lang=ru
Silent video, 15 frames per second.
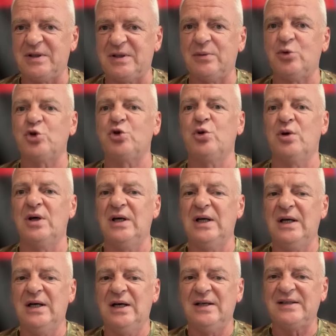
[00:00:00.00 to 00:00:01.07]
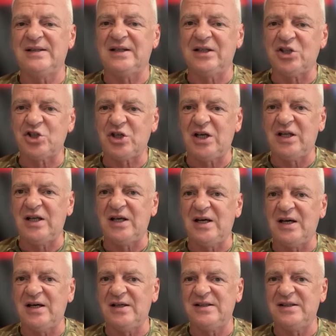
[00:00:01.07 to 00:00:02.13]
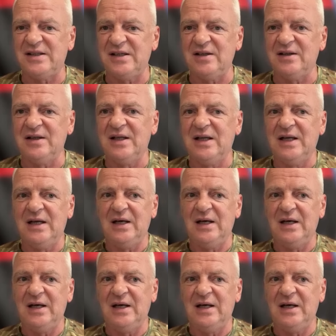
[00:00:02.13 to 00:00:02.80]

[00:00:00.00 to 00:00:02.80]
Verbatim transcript: потому что соотношение сил